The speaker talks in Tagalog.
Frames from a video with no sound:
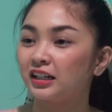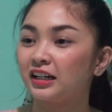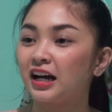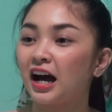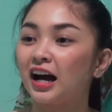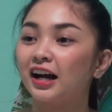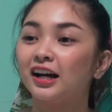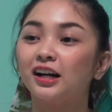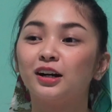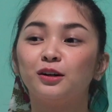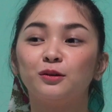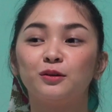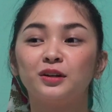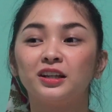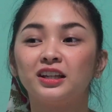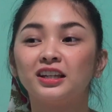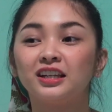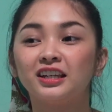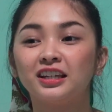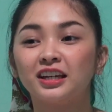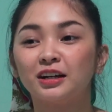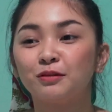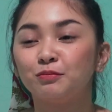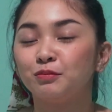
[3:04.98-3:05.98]

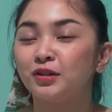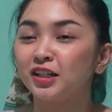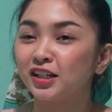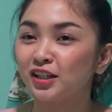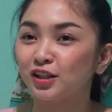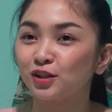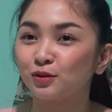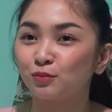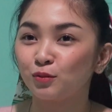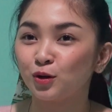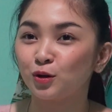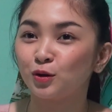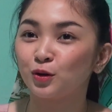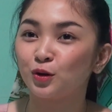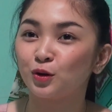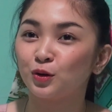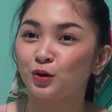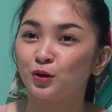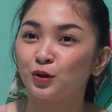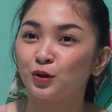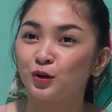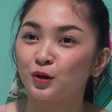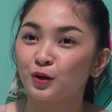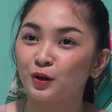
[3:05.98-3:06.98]
gagawin niya mismo
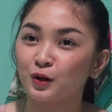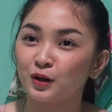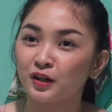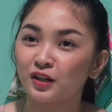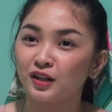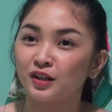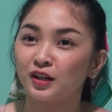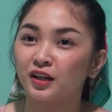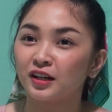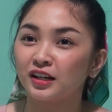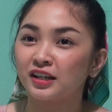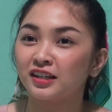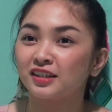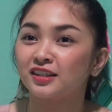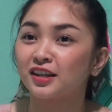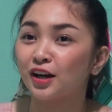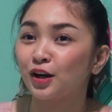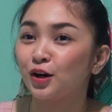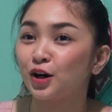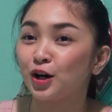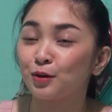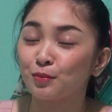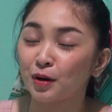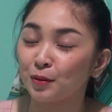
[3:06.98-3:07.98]

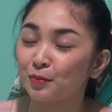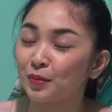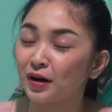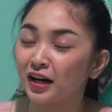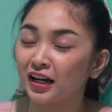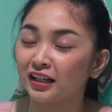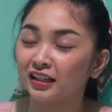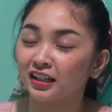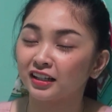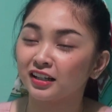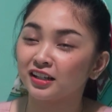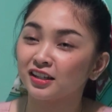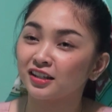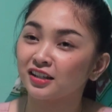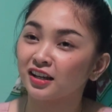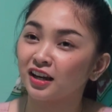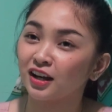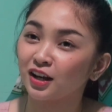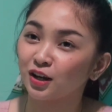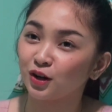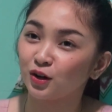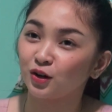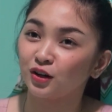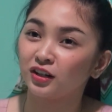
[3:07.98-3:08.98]
sa'yo, ipapakita niya sa
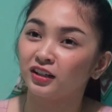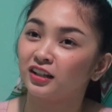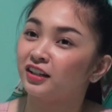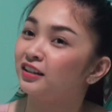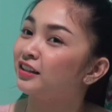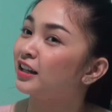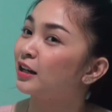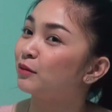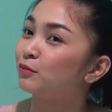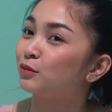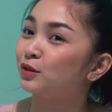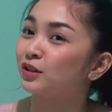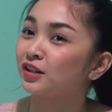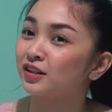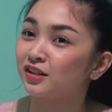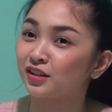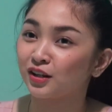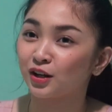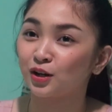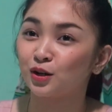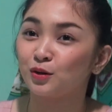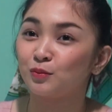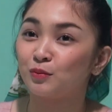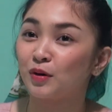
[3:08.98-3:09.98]
iyo, idedemo niya
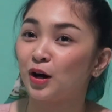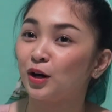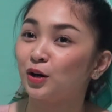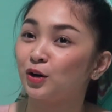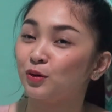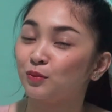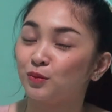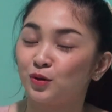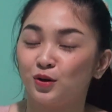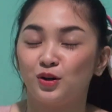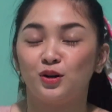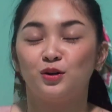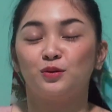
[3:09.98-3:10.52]
sa'yo bago mo